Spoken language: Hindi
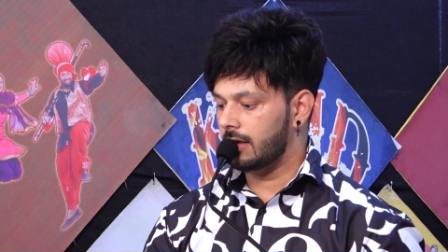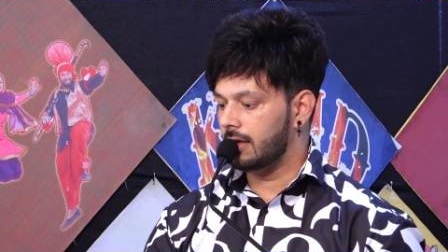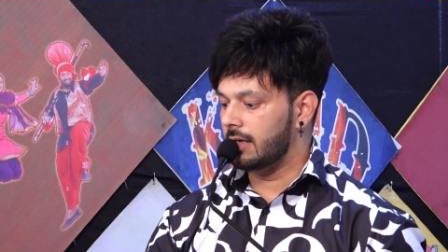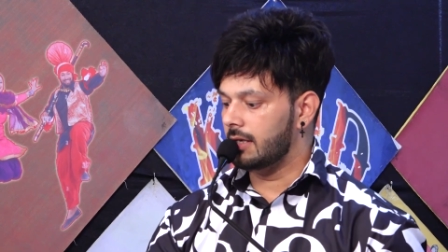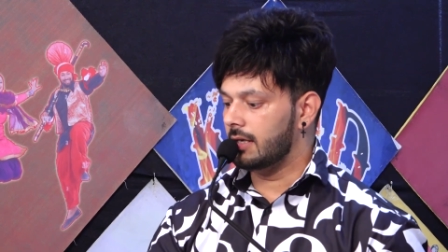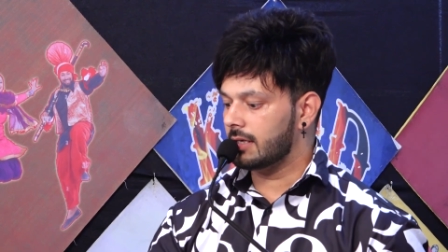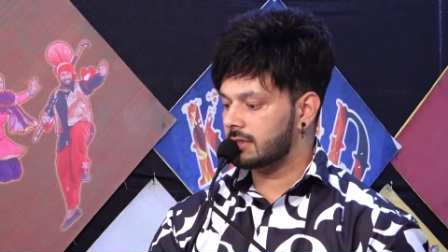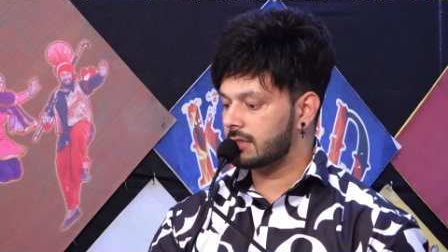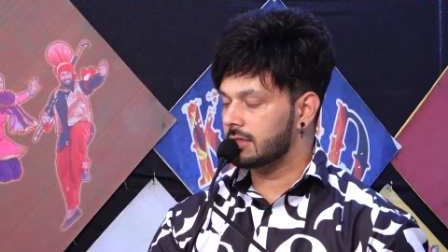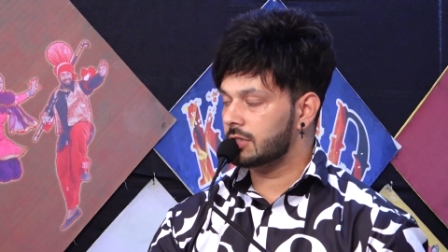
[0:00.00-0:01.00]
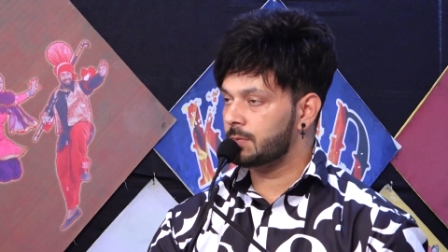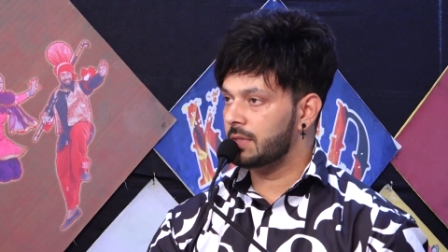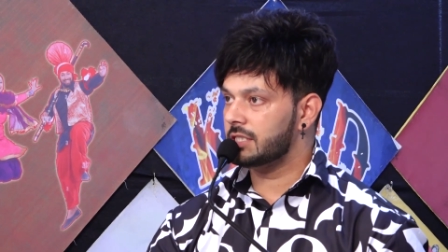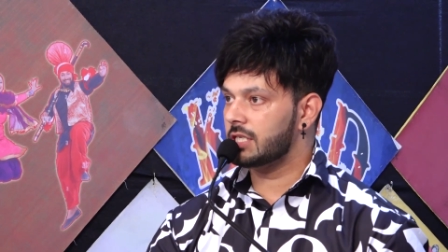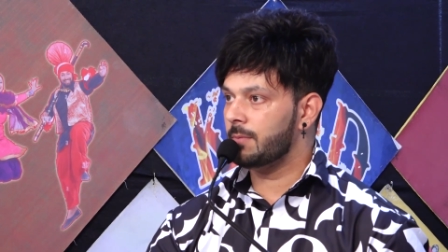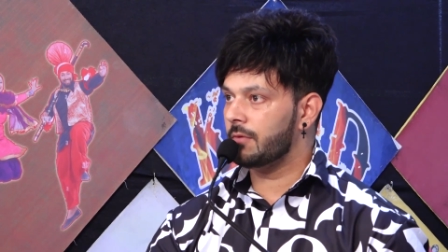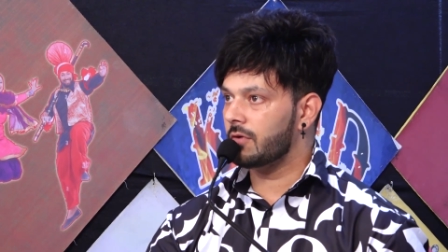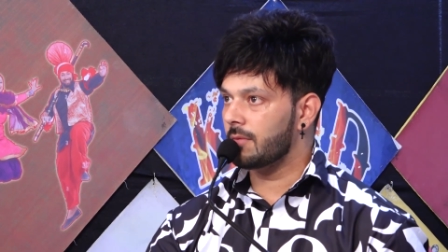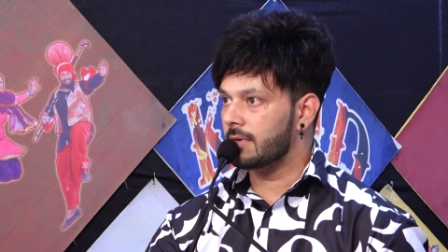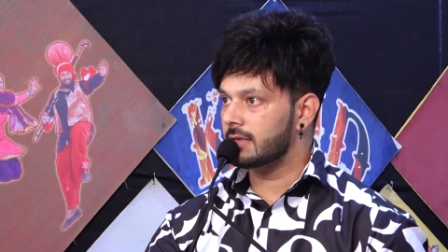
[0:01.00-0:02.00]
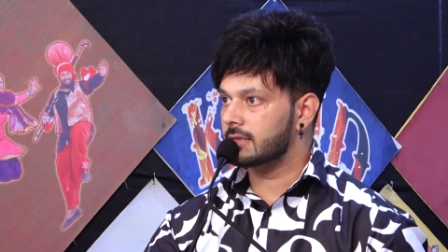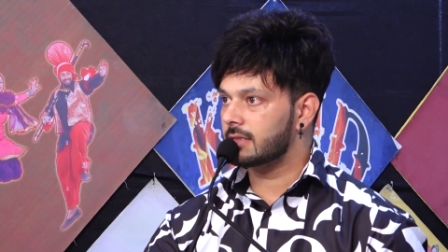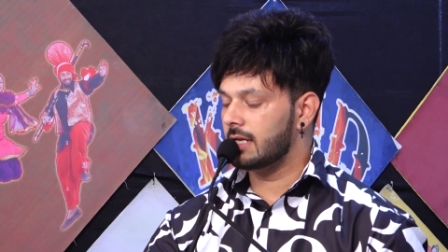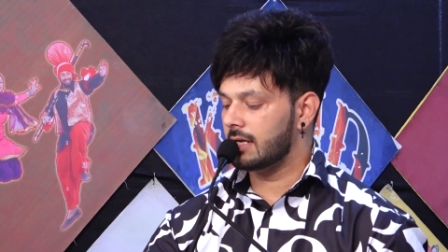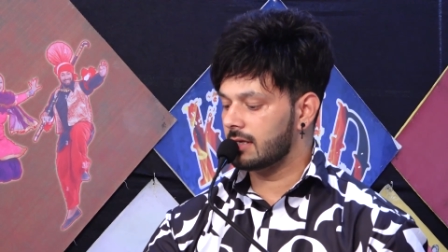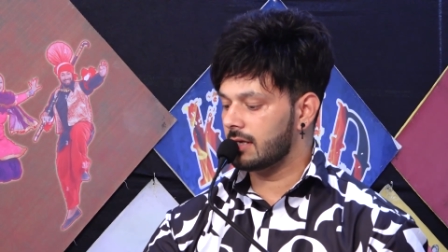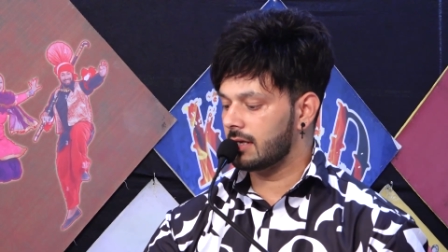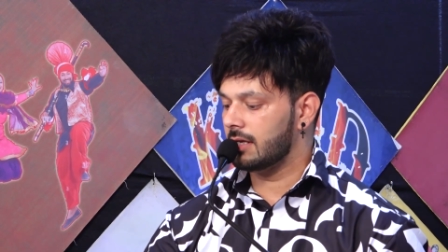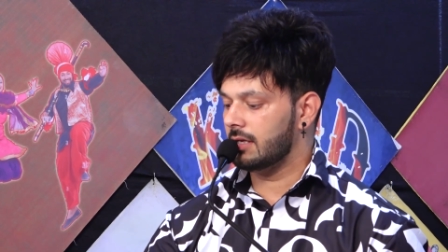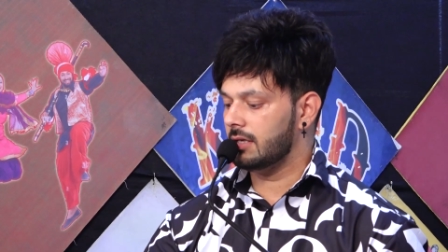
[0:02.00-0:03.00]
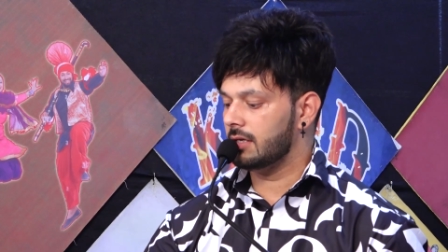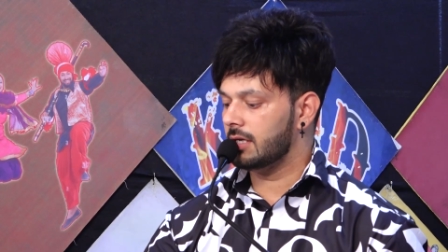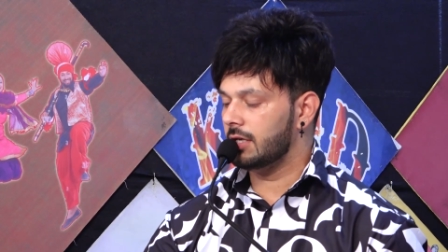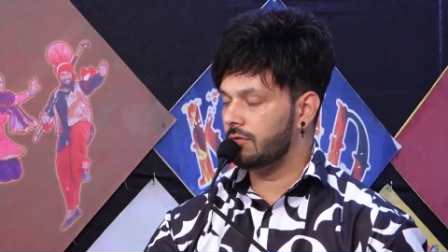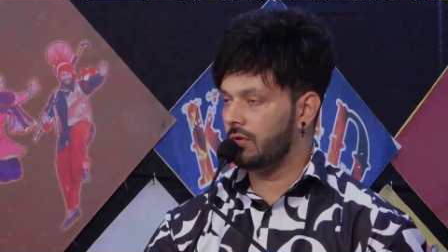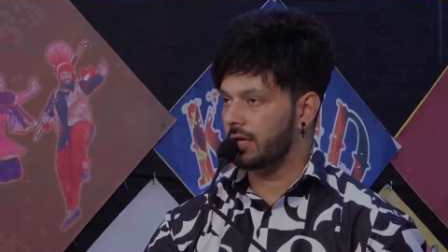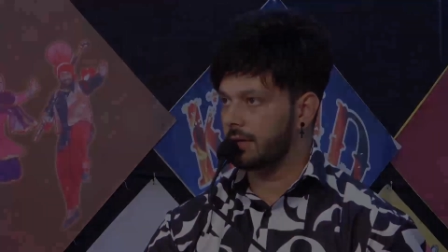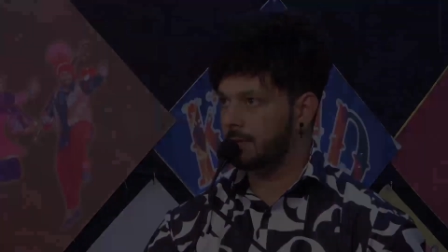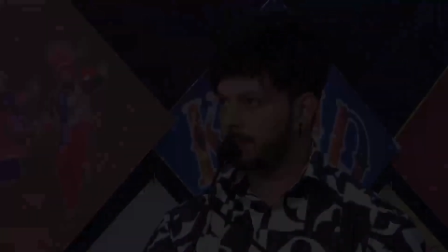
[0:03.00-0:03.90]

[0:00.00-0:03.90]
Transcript: परफॉर्मेंस नेक्स्ट स्पीच की परफॉर्मेंस लेकर आ रहे हैं अनवी